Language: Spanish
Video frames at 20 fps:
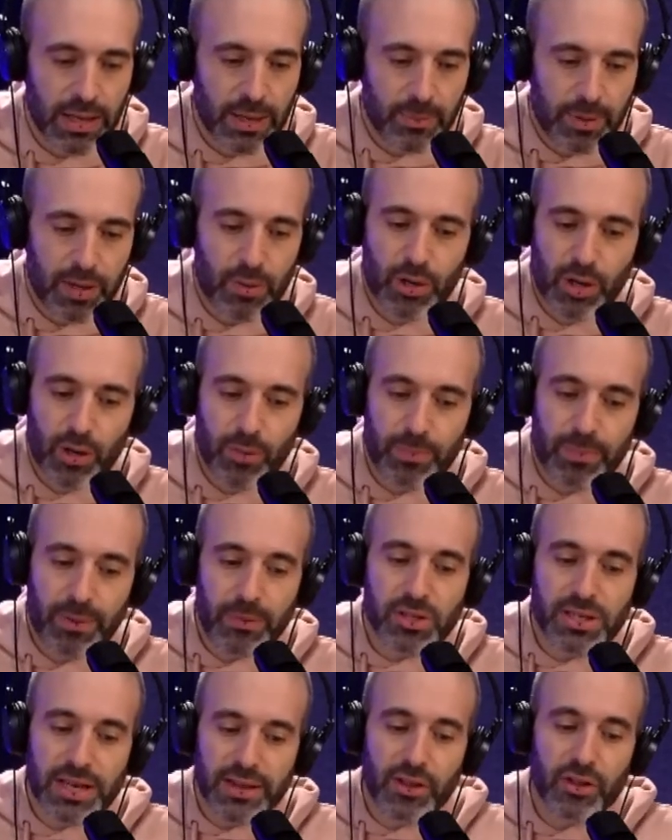Pero bueno,
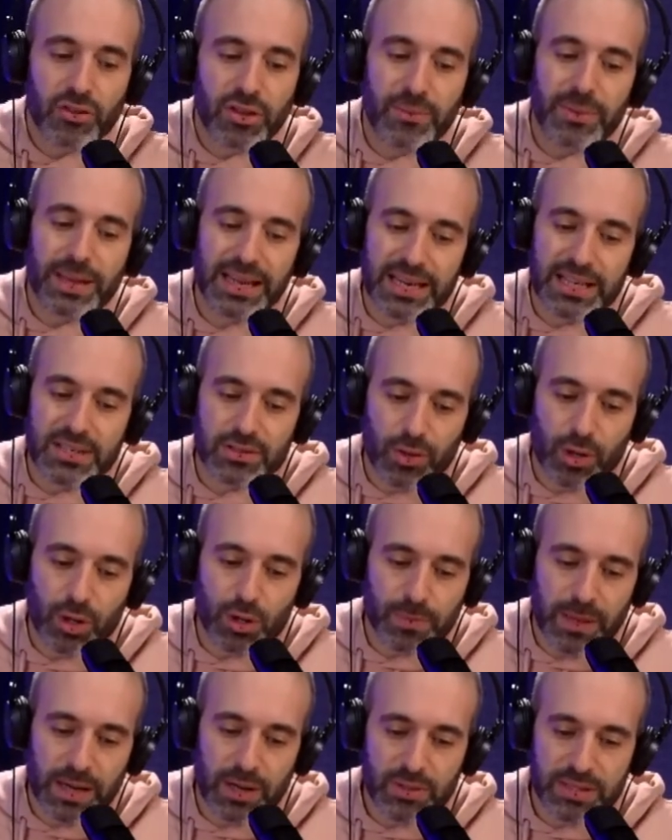vamos a ver, ¿de dónde viene esto de
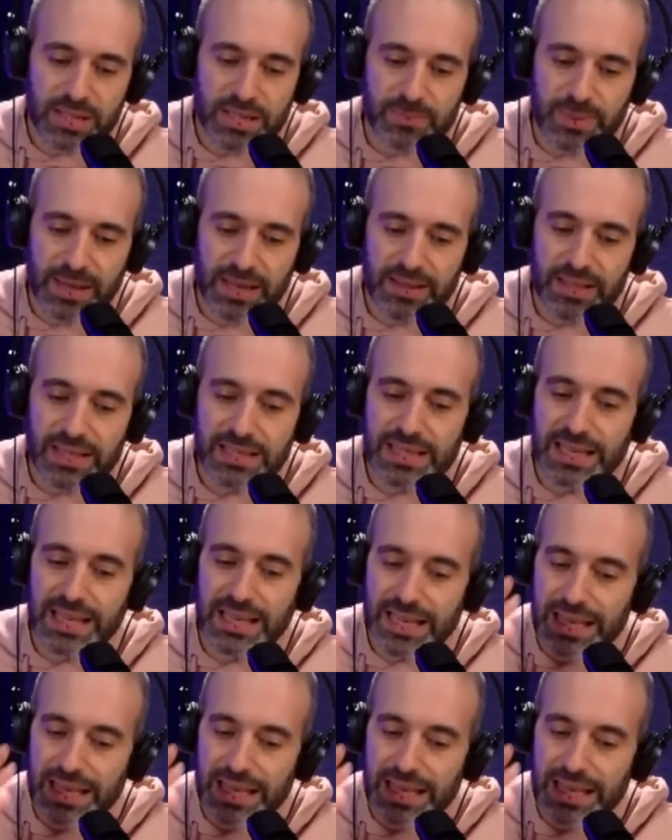los paraguas transparentes